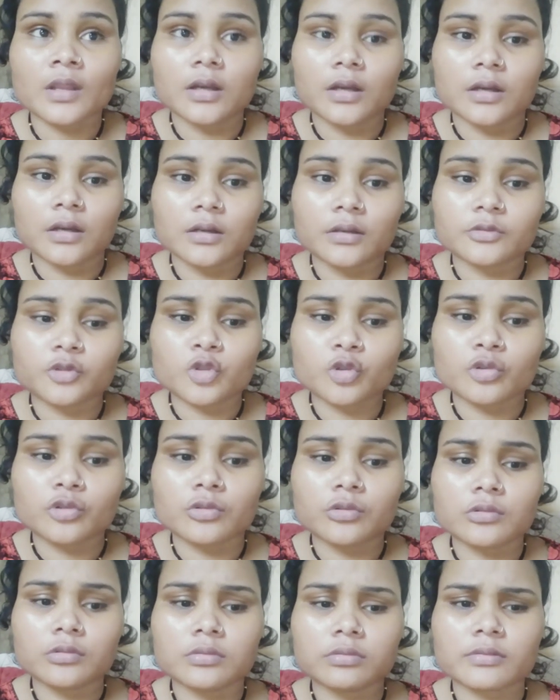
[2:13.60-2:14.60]
जो
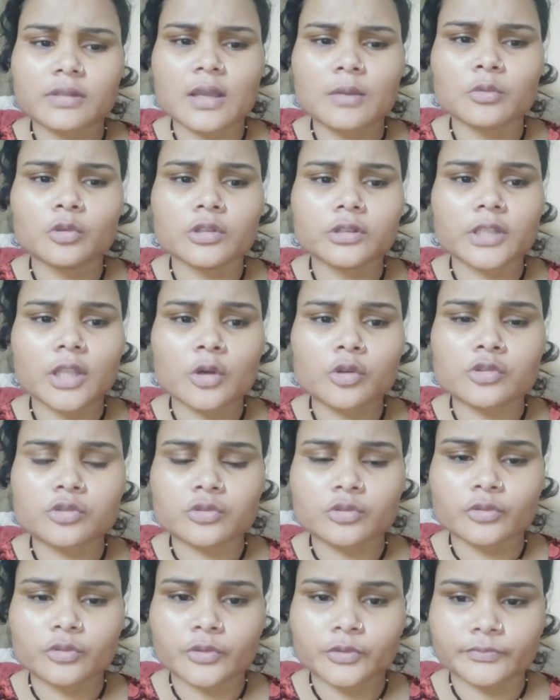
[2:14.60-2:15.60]
क्या बोलते हैं
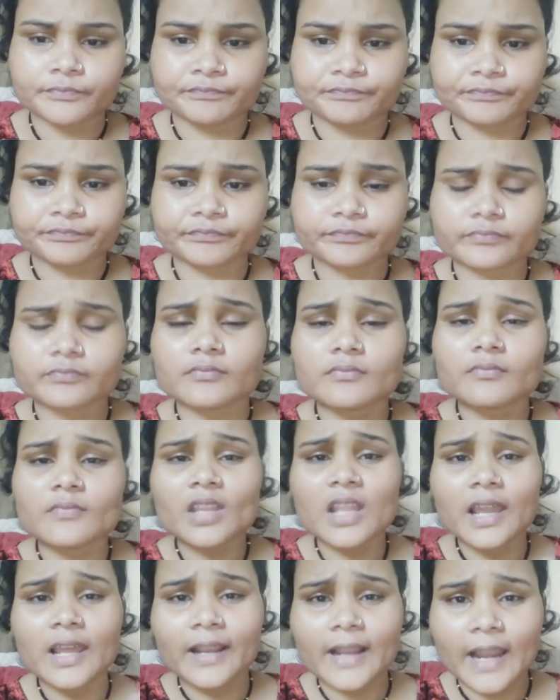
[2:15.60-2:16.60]
उसको
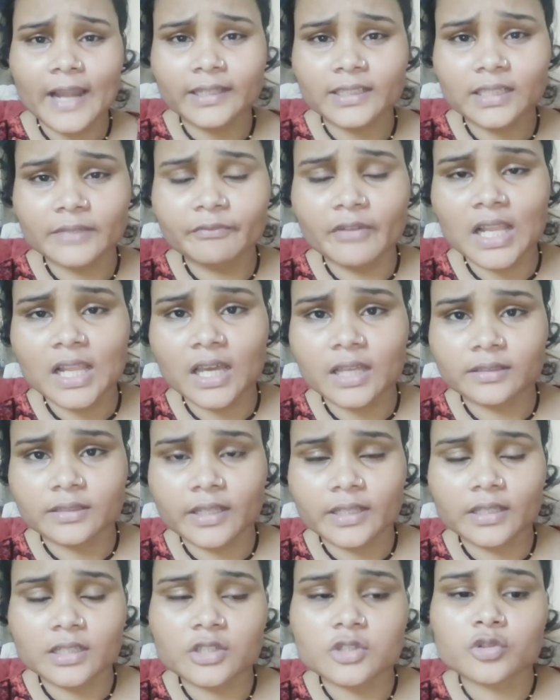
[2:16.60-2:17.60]
रेड वाला आता
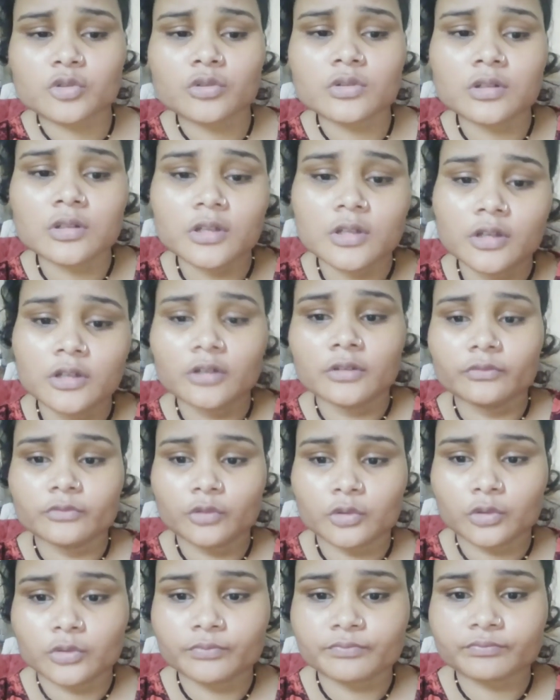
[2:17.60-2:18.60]
है ना जो
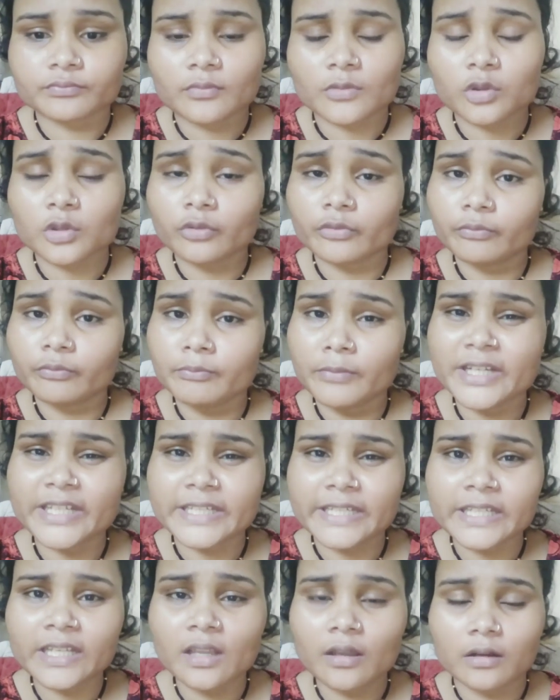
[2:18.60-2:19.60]
वो तो
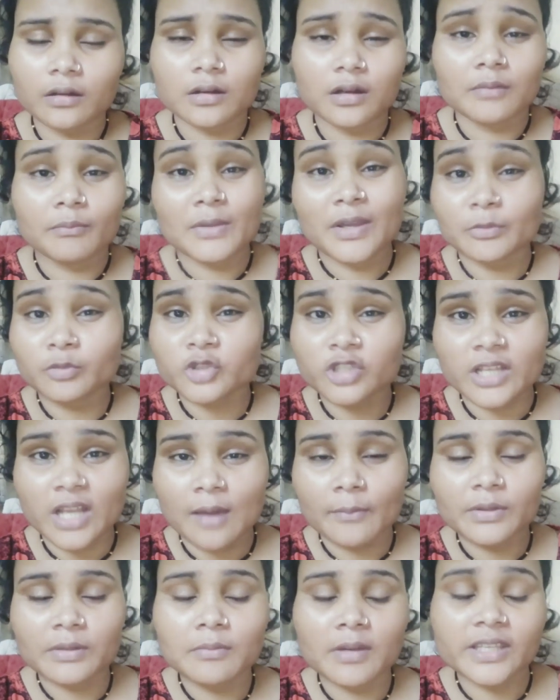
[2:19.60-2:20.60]
मिट्टी आ, मैं मुझे
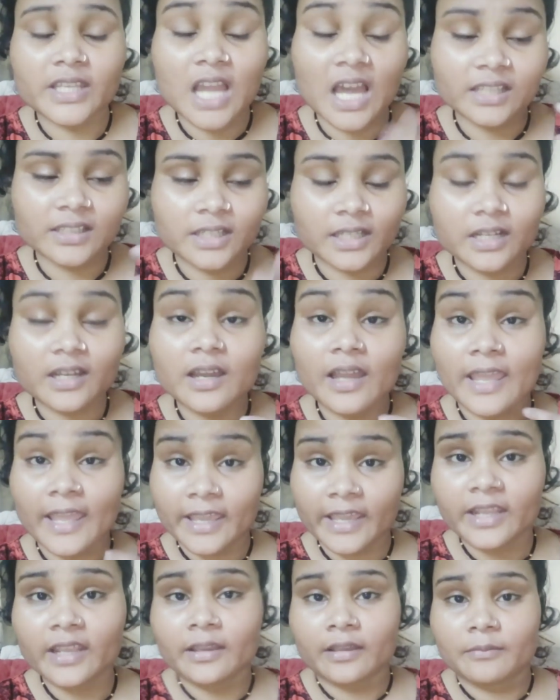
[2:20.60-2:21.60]
नाम नहीं याद आ रहा
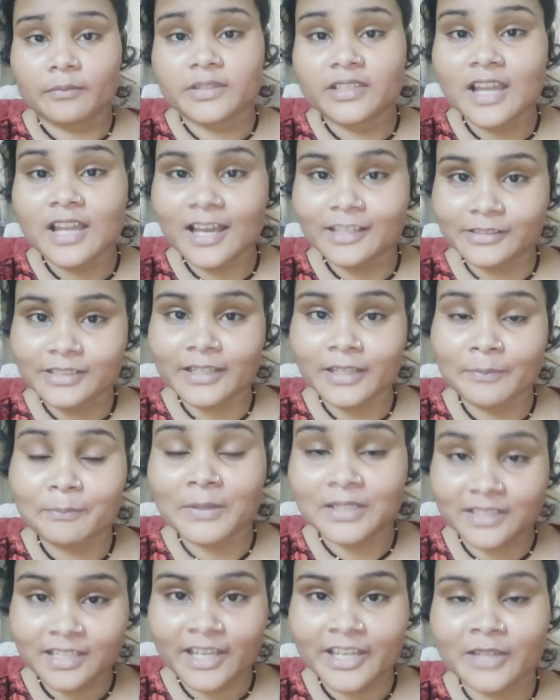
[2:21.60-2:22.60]
है याद है
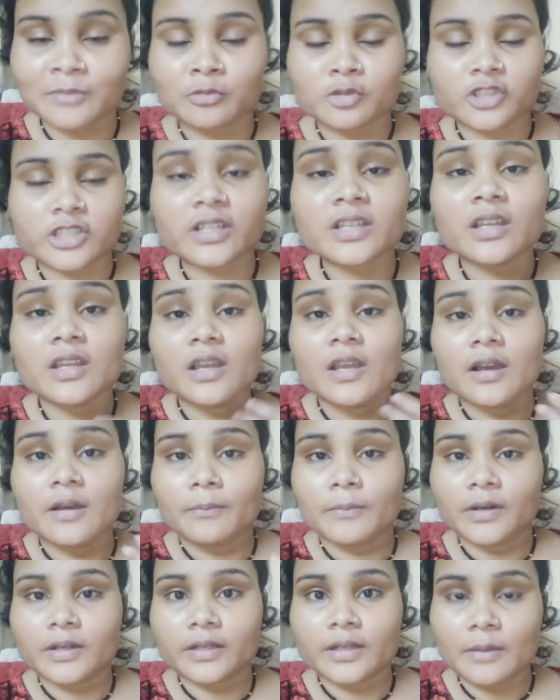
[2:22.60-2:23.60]
पता है मुझे
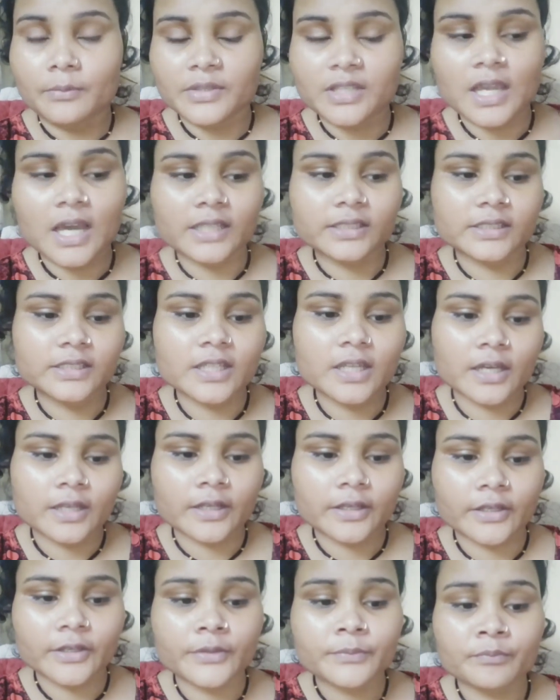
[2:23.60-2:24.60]
पर अभी याद नहीं आ
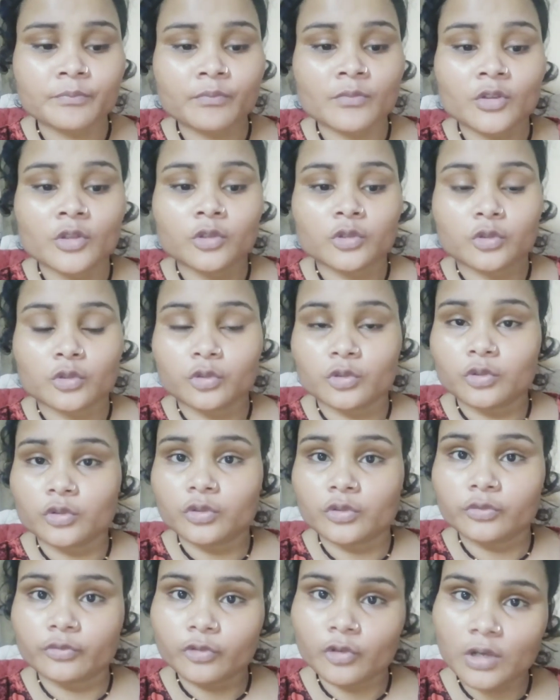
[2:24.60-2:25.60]
रहा है तो
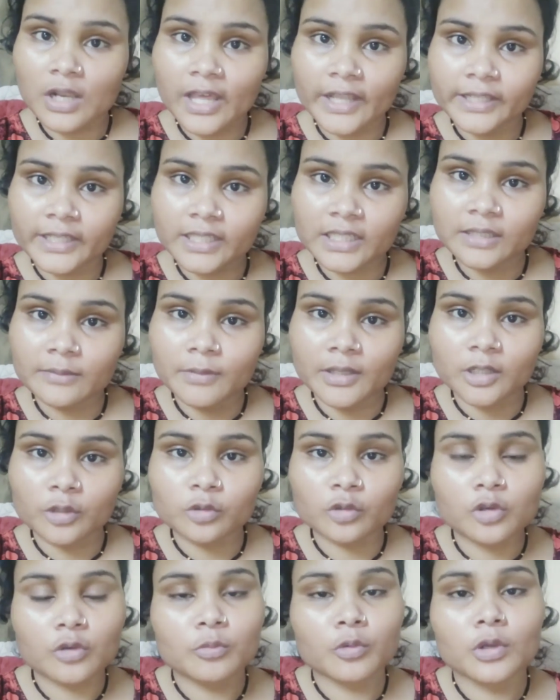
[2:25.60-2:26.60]
वो लाने के लिए मैंने
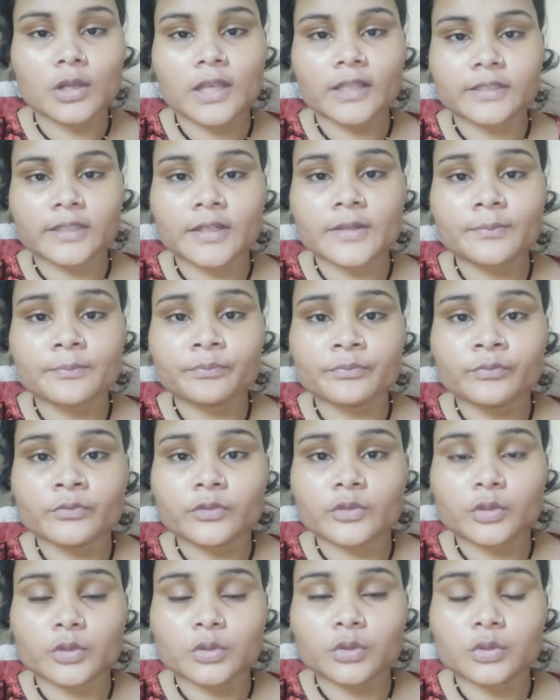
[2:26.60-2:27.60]
उनको बोला था
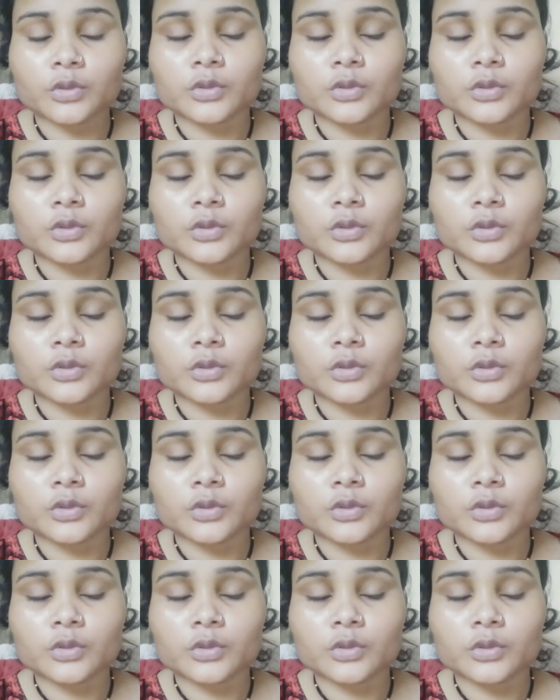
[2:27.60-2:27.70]
तो